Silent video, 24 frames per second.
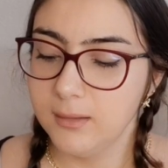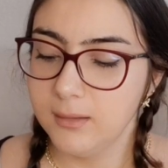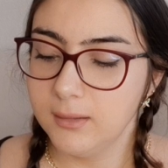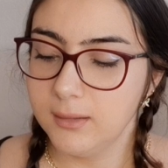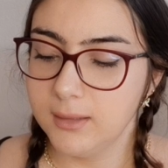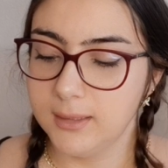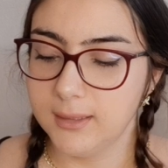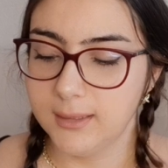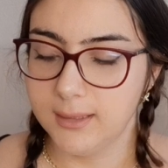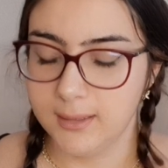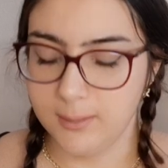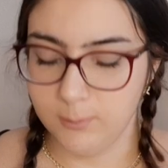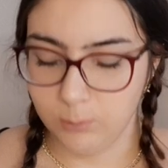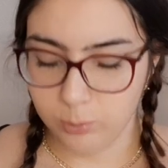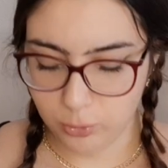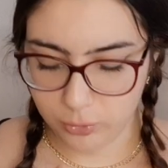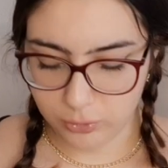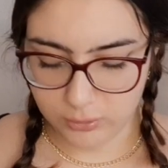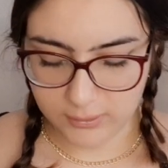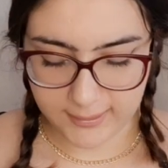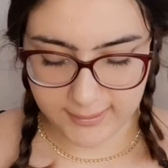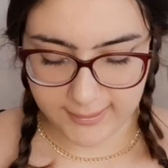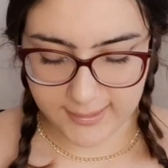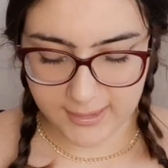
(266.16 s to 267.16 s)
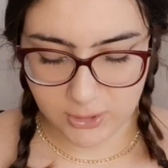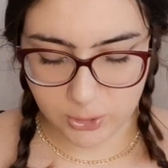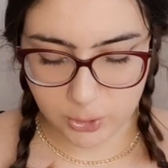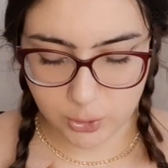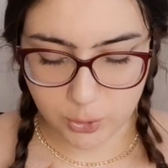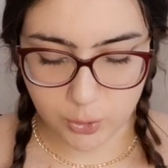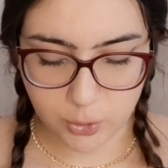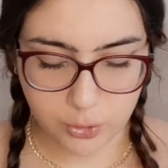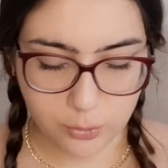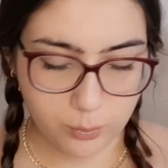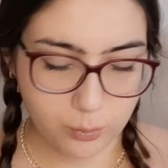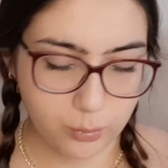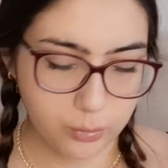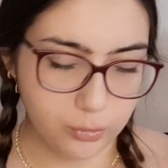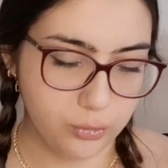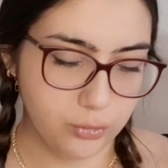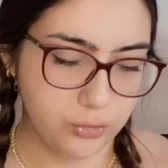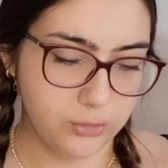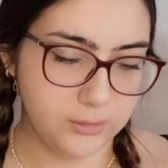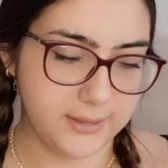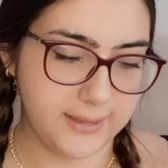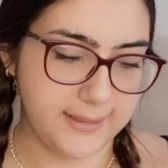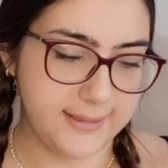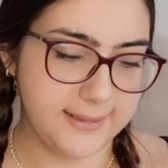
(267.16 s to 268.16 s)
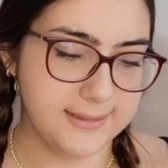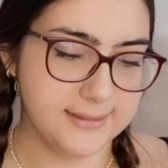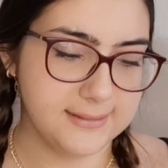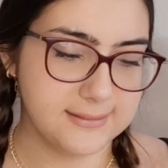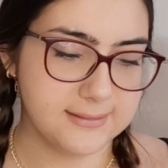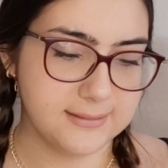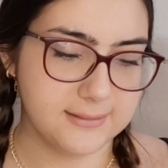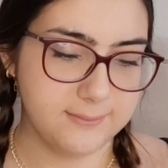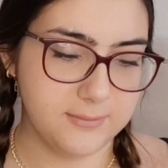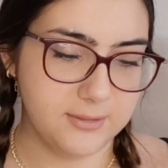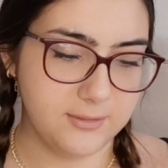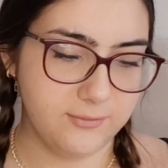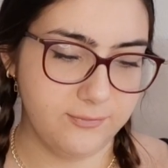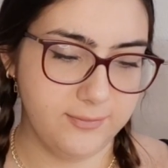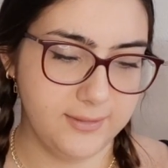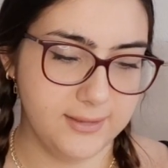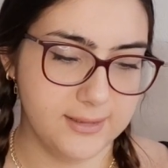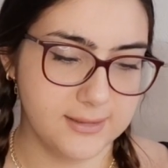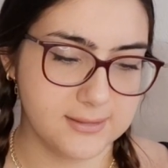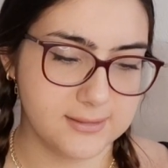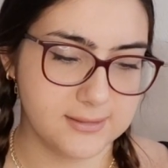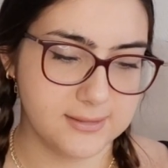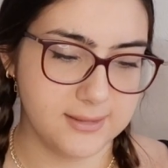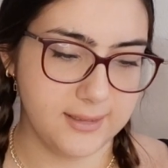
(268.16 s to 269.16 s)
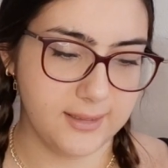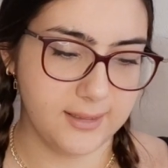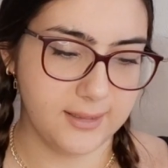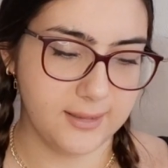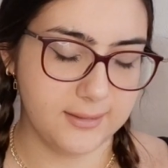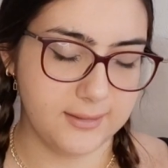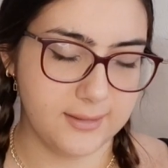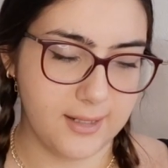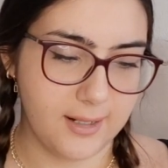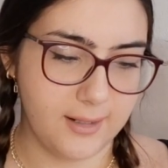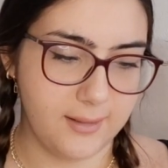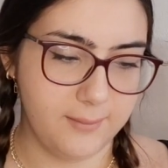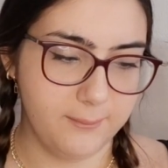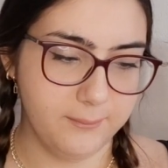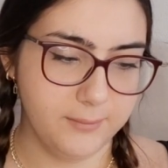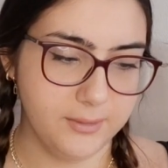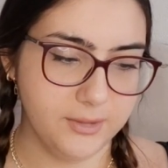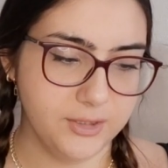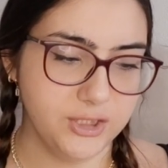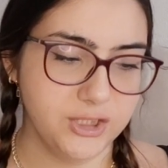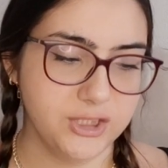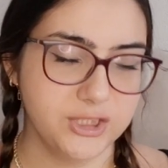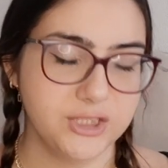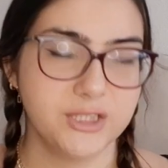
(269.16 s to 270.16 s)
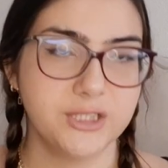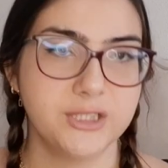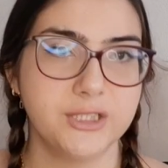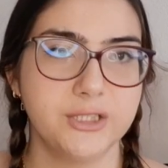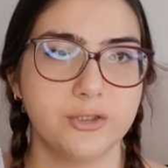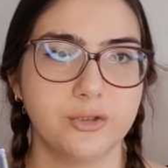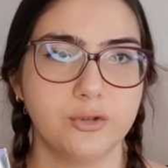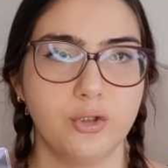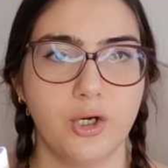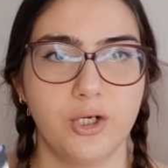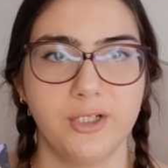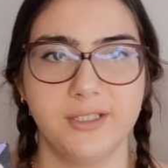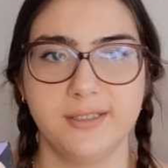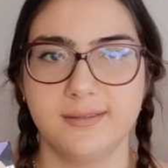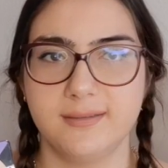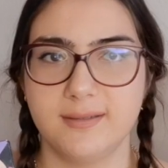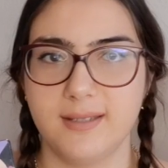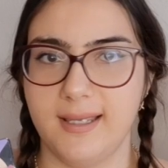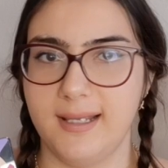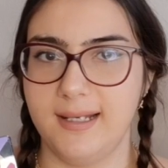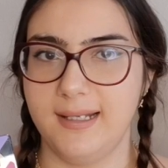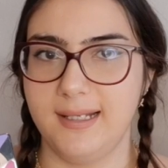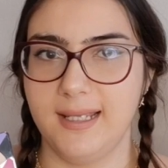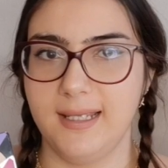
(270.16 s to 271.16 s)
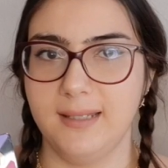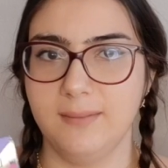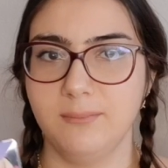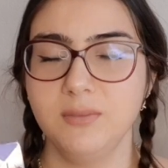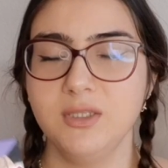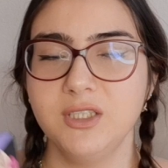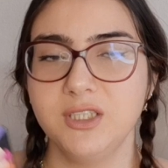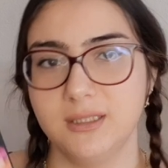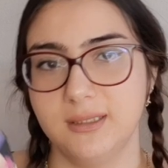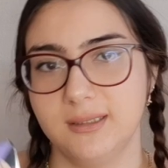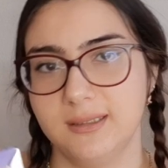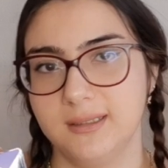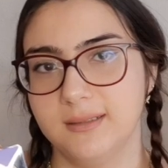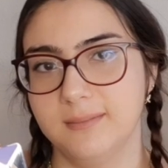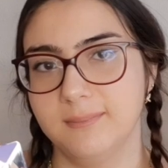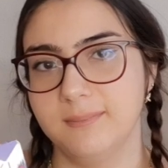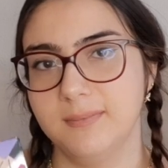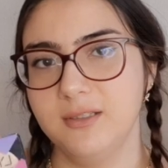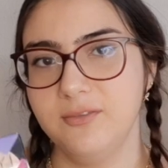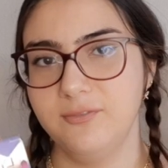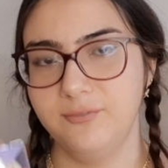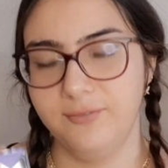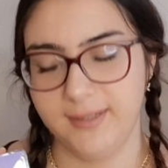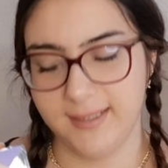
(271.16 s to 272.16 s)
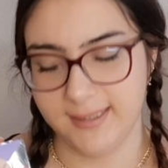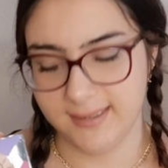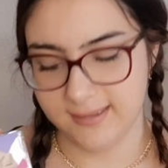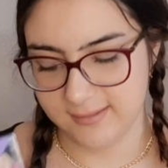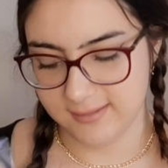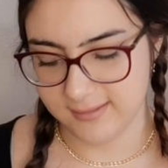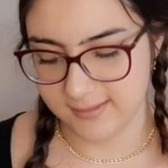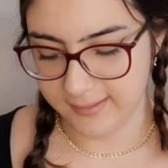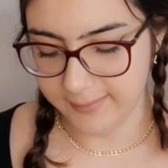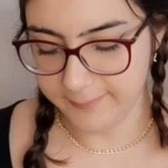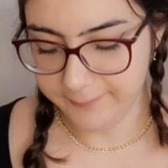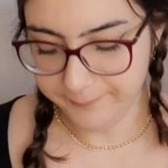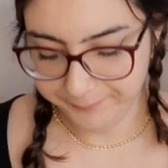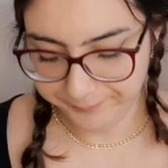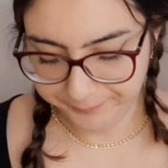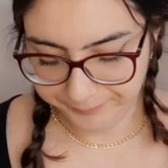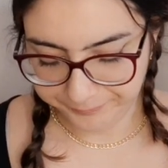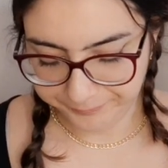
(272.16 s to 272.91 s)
Ee, bunu da geçiyorum. Bunun da indirimli fiyatı ne kadarmış? 44 TL'ymiş indirimli fiyatı.